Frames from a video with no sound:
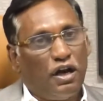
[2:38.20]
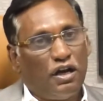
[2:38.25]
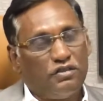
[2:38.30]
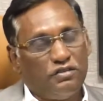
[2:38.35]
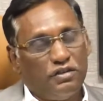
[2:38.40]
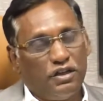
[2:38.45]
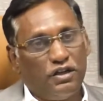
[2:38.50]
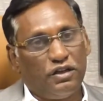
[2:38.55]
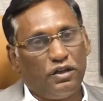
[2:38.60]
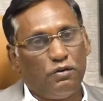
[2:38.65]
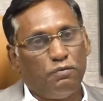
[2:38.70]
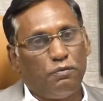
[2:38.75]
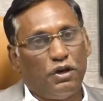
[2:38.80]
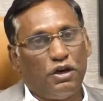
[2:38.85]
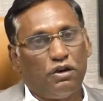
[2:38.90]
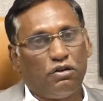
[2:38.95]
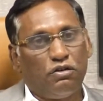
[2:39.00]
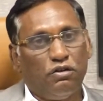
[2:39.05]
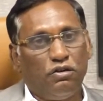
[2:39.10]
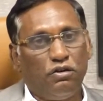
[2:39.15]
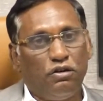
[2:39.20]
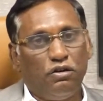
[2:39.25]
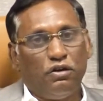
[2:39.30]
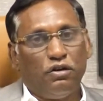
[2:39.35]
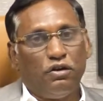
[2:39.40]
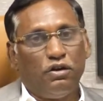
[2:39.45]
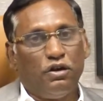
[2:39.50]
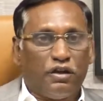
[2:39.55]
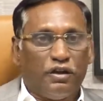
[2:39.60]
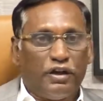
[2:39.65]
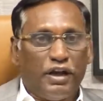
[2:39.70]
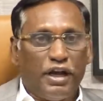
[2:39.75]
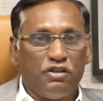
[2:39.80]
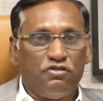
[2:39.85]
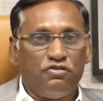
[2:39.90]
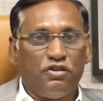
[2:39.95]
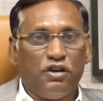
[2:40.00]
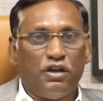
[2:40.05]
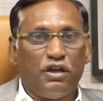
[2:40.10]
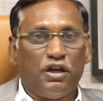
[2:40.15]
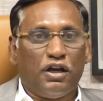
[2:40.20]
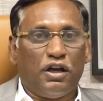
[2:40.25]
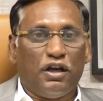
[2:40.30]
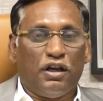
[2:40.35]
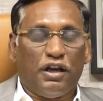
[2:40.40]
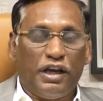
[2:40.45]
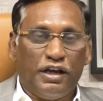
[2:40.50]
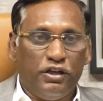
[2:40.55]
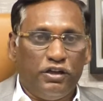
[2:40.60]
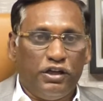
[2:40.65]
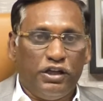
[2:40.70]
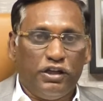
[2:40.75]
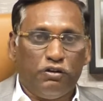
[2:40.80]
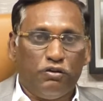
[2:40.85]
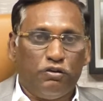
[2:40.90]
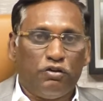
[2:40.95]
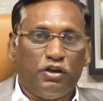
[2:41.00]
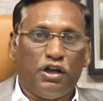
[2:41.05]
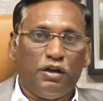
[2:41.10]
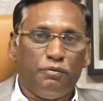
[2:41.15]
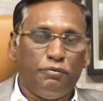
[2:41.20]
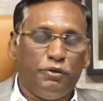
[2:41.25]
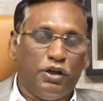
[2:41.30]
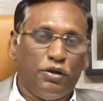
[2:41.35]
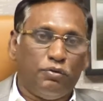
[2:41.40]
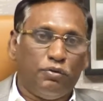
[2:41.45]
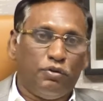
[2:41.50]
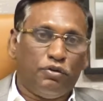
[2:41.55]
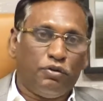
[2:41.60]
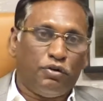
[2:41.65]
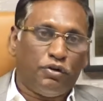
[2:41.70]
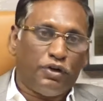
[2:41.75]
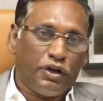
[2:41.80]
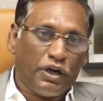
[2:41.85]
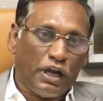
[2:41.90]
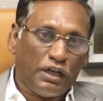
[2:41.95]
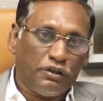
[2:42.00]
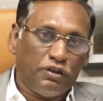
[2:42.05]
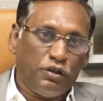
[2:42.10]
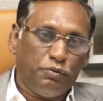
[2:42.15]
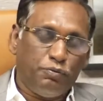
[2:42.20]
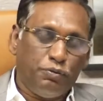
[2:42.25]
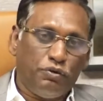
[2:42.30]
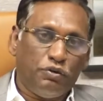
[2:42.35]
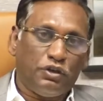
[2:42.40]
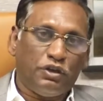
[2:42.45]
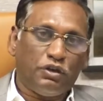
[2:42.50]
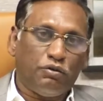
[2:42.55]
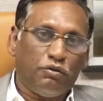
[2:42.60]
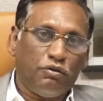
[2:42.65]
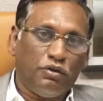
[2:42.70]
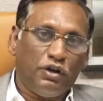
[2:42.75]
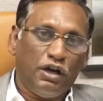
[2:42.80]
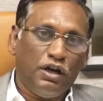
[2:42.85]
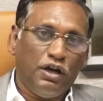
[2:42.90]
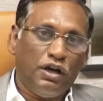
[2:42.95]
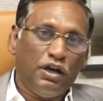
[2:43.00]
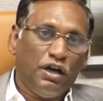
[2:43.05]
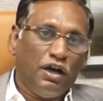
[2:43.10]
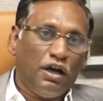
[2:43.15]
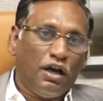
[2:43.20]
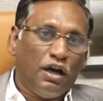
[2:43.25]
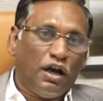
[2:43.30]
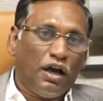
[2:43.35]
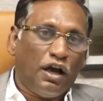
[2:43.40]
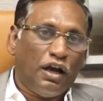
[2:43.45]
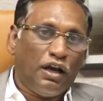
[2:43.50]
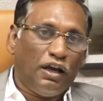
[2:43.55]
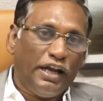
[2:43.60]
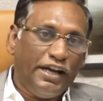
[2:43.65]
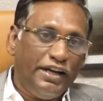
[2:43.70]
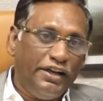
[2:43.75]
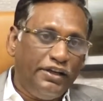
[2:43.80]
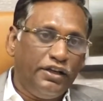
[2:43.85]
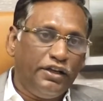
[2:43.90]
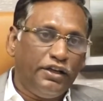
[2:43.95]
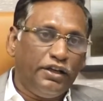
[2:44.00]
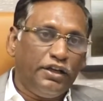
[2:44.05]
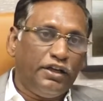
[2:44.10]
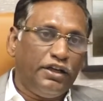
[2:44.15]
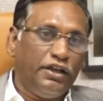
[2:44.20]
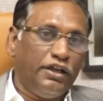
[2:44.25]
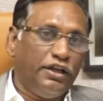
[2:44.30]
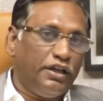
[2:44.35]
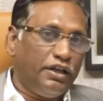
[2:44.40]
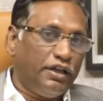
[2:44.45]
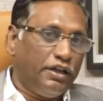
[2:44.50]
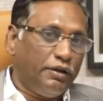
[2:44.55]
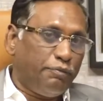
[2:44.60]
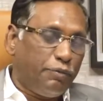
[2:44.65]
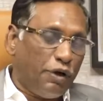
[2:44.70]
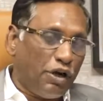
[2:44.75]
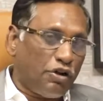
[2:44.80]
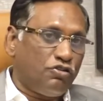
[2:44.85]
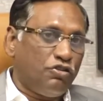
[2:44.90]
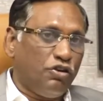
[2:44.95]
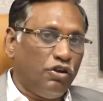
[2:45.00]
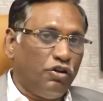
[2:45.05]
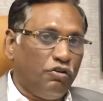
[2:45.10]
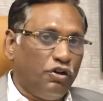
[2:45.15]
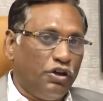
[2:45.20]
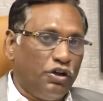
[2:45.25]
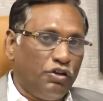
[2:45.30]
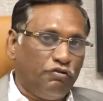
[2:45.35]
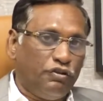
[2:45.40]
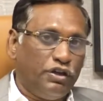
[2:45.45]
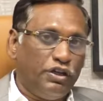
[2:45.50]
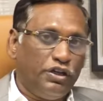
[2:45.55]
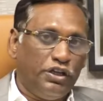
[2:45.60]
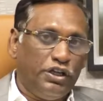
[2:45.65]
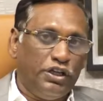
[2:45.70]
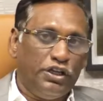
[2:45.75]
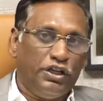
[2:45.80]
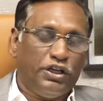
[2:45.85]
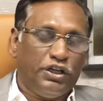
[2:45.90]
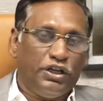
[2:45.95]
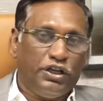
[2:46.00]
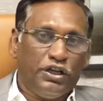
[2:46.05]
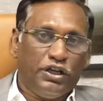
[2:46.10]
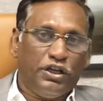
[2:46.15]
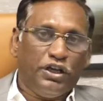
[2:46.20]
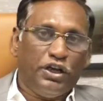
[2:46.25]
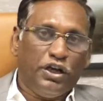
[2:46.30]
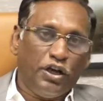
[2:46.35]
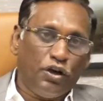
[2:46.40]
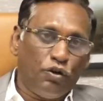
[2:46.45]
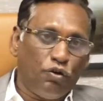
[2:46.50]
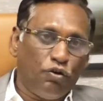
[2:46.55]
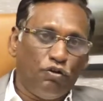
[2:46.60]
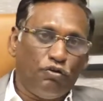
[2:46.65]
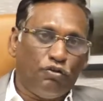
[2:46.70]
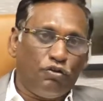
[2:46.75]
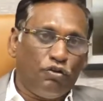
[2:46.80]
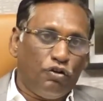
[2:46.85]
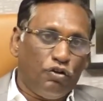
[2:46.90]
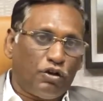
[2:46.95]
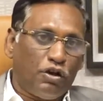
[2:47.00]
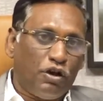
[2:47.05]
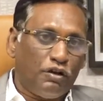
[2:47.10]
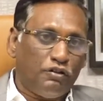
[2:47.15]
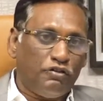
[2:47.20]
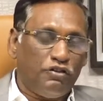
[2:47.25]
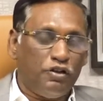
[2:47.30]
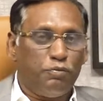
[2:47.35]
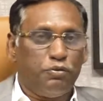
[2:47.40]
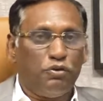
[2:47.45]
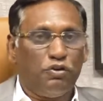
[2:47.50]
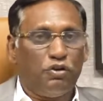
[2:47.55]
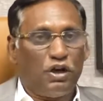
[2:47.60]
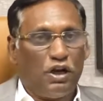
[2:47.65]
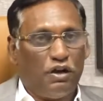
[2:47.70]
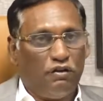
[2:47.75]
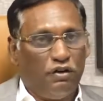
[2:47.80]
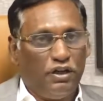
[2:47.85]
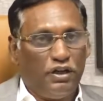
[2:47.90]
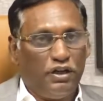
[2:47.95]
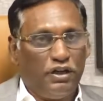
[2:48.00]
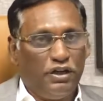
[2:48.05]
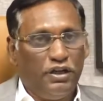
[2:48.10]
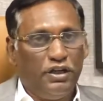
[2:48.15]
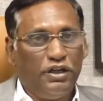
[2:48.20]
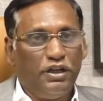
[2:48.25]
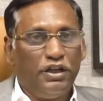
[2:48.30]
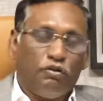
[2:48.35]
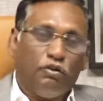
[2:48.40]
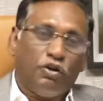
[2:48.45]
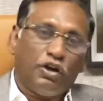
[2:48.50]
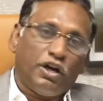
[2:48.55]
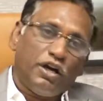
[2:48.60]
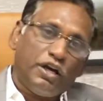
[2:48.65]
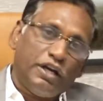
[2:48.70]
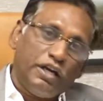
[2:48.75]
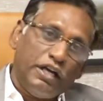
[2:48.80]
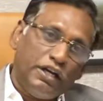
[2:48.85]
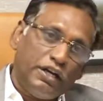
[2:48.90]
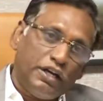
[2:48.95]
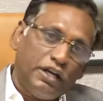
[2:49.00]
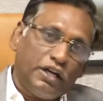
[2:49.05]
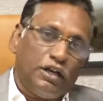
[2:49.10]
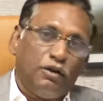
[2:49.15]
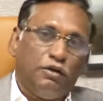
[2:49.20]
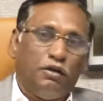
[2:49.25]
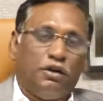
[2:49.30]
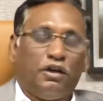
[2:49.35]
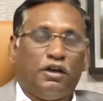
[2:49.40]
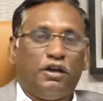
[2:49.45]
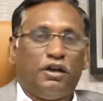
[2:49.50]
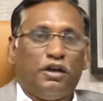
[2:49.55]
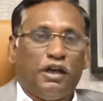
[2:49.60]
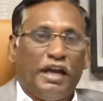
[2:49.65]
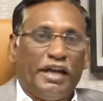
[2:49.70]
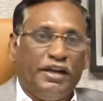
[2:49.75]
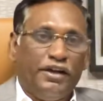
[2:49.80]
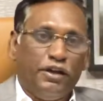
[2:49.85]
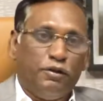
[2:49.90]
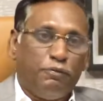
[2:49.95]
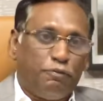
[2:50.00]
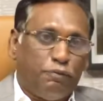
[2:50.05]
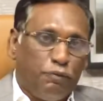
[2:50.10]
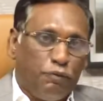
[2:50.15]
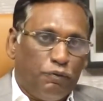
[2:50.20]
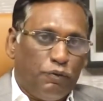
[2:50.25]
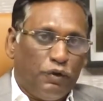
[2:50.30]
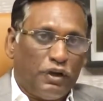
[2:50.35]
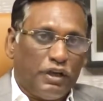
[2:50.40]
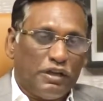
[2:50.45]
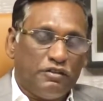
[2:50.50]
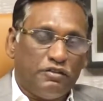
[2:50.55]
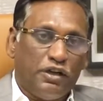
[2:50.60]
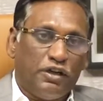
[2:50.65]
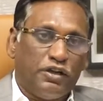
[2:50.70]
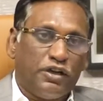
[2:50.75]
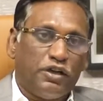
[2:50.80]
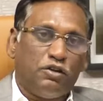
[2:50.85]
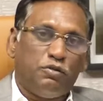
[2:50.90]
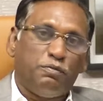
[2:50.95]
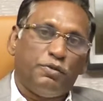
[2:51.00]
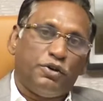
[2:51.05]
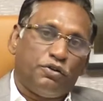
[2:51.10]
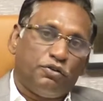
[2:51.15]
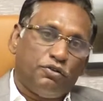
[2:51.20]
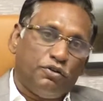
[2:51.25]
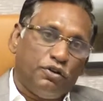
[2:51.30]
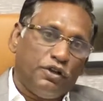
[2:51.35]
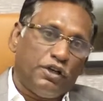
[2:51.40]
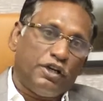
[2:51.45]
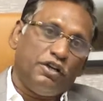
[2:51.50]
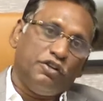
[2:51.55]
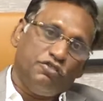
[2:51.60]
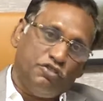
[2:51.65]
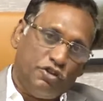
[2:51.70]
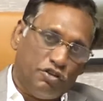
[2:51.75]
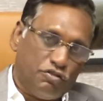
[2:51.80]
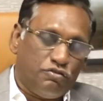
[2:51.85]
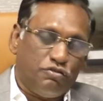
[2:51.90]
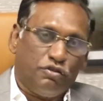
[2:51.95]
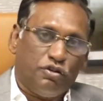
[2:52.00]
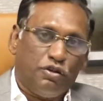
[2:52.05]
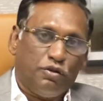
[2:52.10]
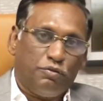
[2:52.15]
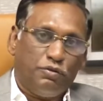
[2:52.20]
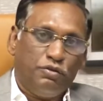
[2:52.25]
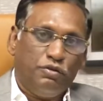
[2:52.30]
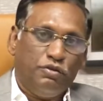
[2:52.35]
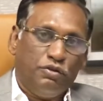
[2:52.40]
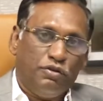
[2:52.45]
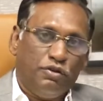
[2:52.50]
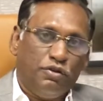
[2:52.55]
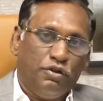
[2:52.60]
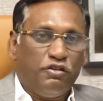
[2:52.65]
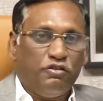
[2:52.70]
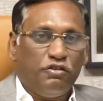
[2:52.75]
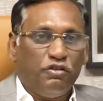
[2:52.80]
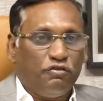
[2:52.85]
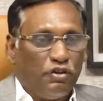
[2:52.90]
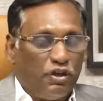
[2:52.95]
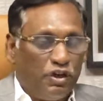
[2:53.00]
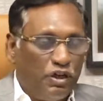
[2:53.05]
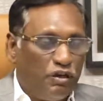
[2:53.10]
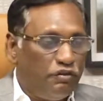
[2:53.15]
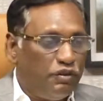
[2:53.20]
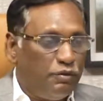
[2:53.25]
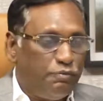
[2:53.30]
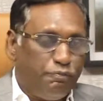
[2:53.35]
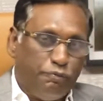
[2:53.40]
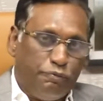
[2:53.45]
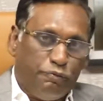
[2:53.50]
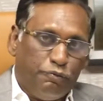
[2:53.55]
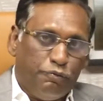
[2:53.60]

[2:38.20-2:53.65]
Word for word: ఆ సెంట్రల్ పార్క్లో న్యాచురల్గా లైటింగ్ కూడా మేము రాత్రిపూట కూడా ఆ లైటింగ్కి పక్షులకు ఎటువంటి ఎక్కువ కాన్సెప్ట్లో రావాలని ఒక ఎలక్ట్రికల్ లైటింగ్ కన్సల్టెంట్ పెట్టుకొని దాన్ని చేస్తున్నాము ఇట్స్ ది వన్ ఆఫ్ ది